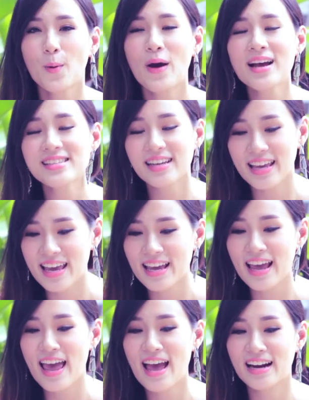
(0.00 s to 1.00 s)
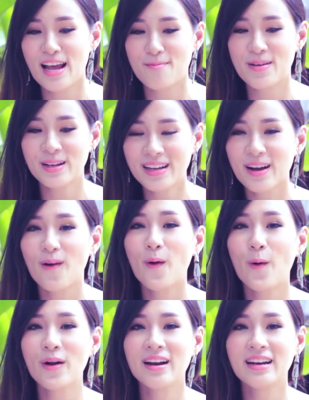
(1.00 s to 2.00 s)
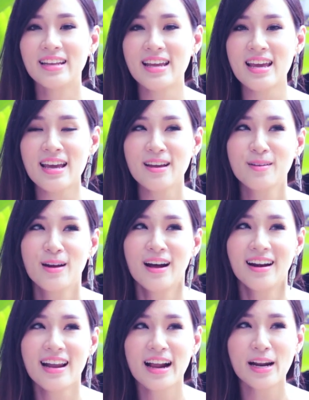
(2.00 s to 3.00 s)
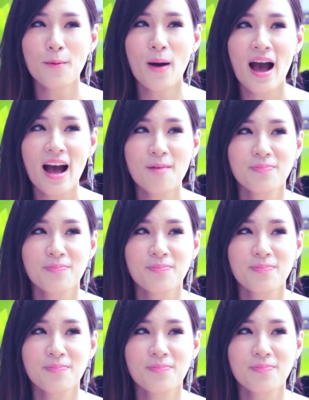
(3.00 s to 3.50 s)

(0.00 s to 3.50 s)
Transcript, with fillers: เพราะว่าจริงๆ อิงเองเนี่ยเป็นหนึ่งคนที่เรียกได้ว่า